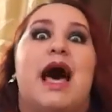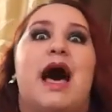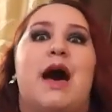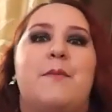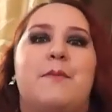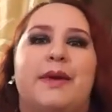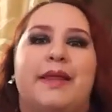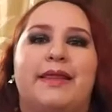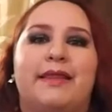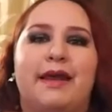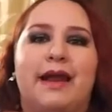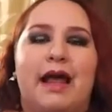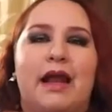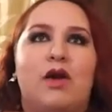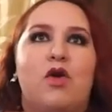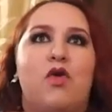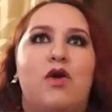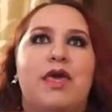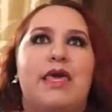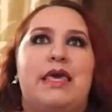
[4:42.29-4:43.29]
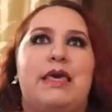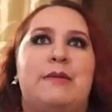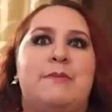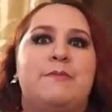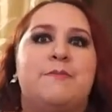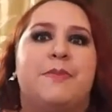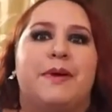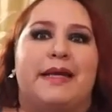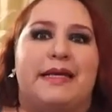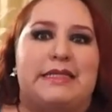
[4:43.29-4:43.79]
a aprender algo
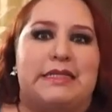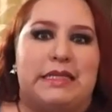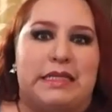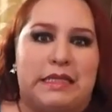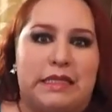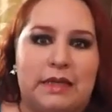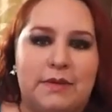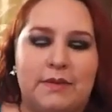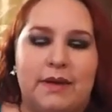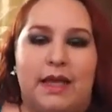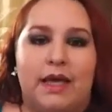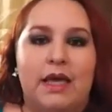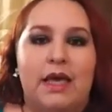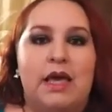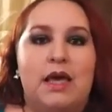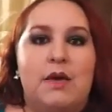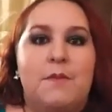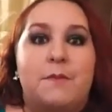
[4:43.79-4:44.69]
imprescindible